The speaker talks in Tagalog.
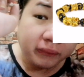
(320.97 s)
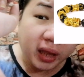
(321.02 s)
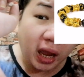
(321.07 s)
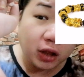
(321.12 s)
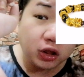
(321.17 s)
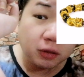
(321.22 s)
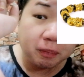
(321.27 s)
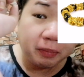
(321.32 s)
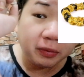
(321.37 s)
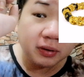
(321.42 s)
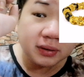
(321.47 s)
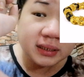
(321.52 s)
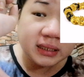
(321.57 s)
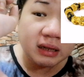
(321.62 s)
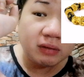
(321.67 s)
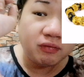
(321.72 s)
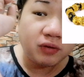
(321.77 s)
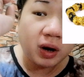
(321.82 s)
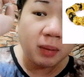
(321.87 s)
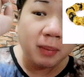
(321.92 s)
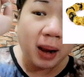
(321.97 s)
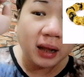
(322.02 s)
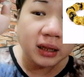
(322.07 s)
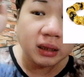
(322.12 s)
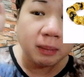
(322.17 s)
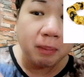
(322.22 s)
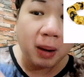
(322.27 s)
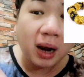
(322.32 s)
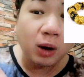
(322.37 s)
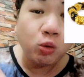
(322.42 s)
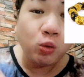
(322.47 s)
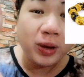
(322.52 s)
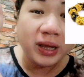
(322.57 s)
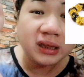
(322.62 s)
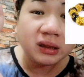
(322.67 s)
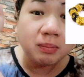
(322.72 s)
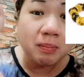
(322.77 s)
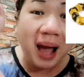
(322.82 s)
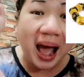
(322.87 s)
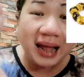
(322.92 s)
Ito po yung silver money bar
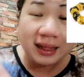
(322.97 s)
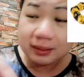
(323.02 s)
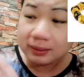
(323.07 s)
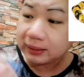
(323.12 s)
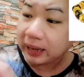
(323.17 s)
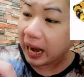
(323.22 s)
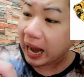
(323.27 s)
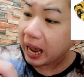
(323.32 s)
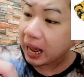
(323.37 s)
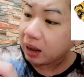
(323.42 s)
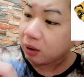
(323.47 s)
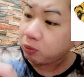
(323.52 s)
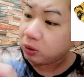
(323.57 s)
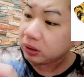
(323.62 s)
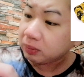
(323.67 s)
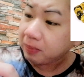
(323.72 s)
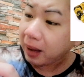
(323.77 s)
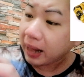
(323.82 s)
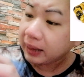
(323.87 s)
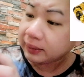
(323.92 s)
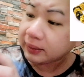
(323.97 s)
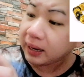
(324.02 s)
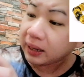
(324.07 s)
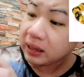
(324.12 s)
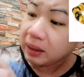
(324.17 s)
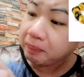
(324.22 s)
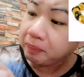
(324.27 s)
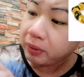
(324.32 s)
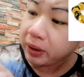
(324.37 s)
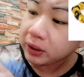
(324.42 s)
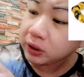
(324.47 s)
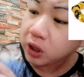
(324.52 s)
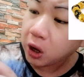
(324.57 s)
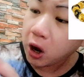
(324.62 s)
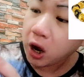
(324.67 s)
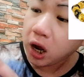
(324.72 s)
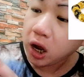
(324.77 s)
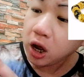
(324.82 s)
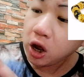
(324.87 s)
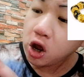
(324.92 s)
with mantra. With mantra na po ito.
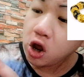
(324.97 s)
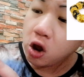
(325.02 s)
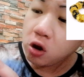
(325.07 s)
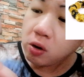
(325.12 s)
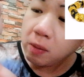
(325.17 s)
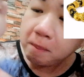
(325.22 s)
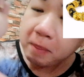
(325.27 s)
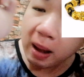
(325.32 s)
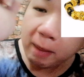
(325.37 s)
Kung